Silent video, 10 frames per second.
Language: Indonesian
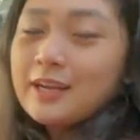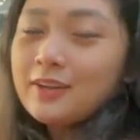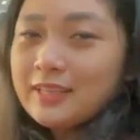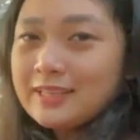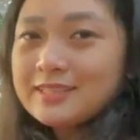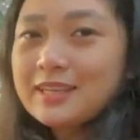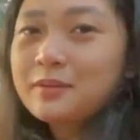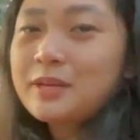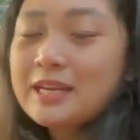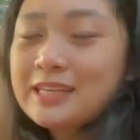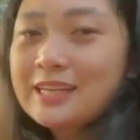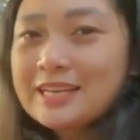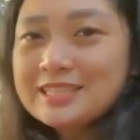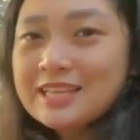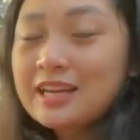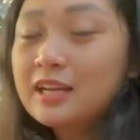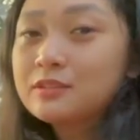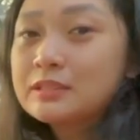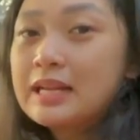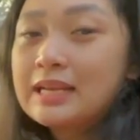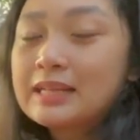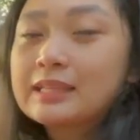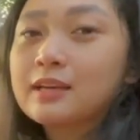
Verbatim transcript: Oke, jadi gimana nih guys? Kan kan udah lihat